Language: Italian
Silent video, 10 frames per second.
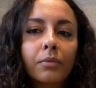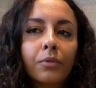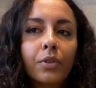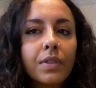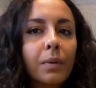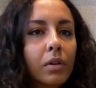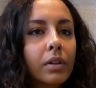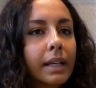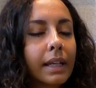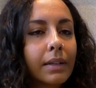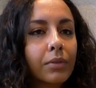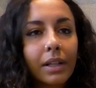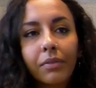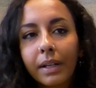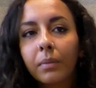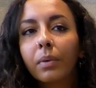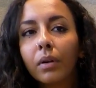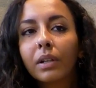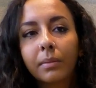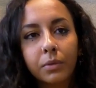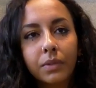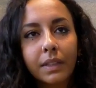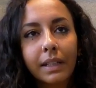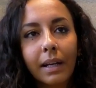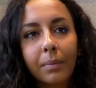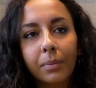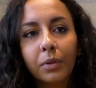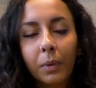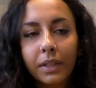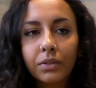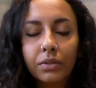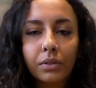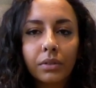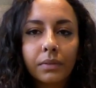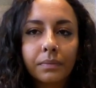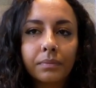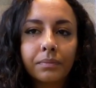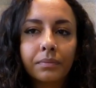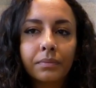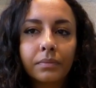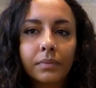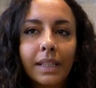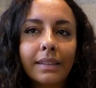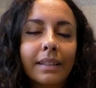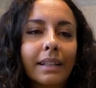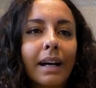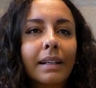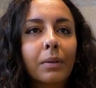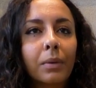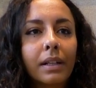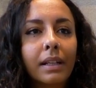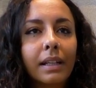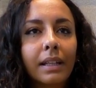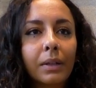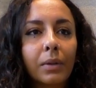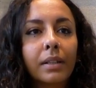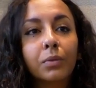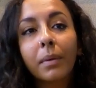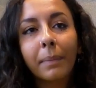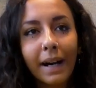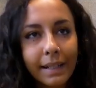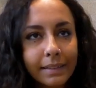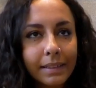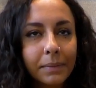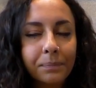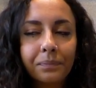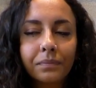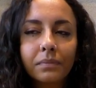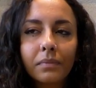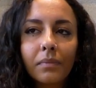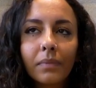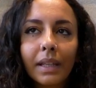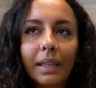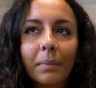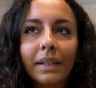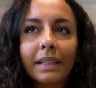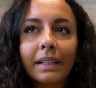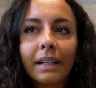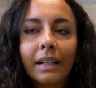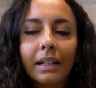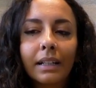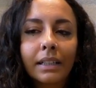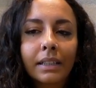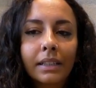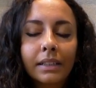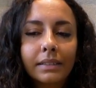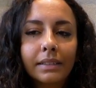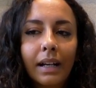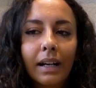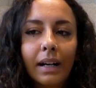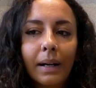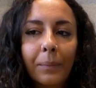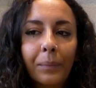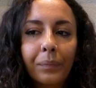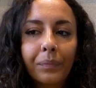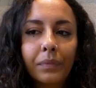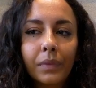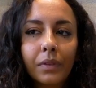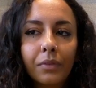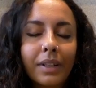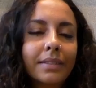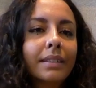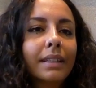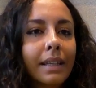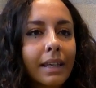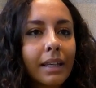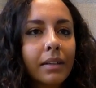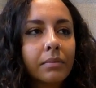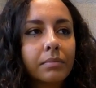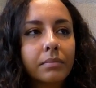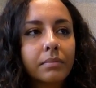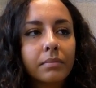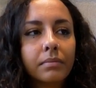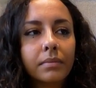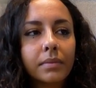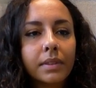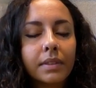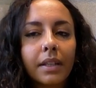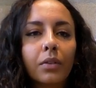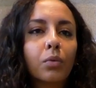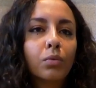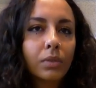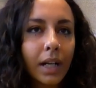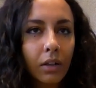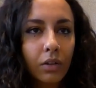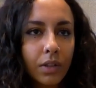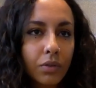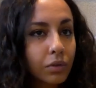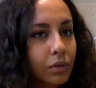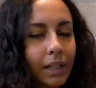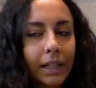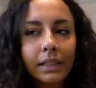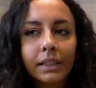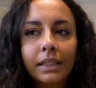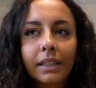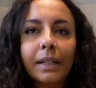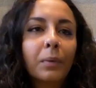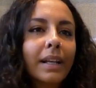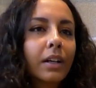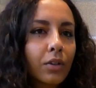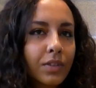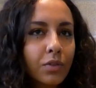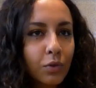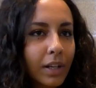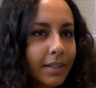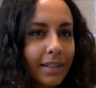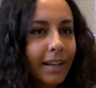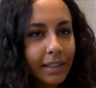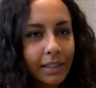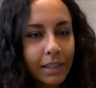Forse quello che vorrei fare un po' con la musica è proprio questo, mh, mm, integrare quelle, quelle, due parti in maniera da mh, mm, far sì che siano una cosa sola e quella cosa sola sarei